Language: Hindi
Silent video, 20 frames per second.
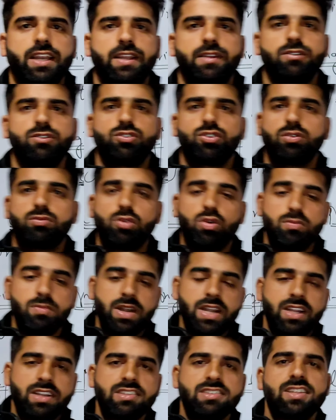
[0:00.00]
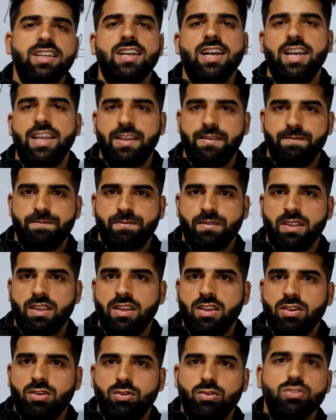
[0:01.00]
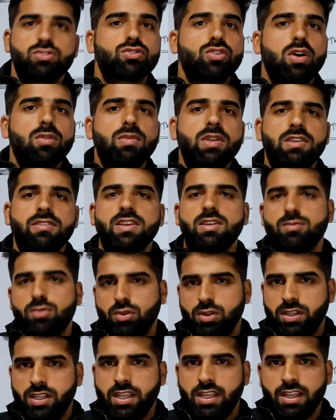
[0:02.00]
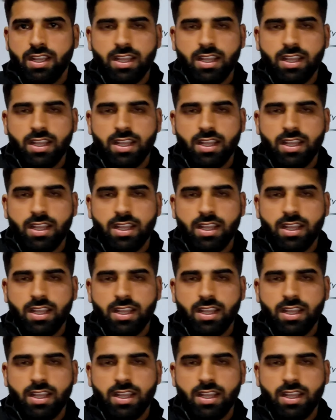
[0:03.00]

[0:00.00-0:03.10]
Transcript: करे जो मूवमेंट्स दिखाए उसको हम लिविंग बोलते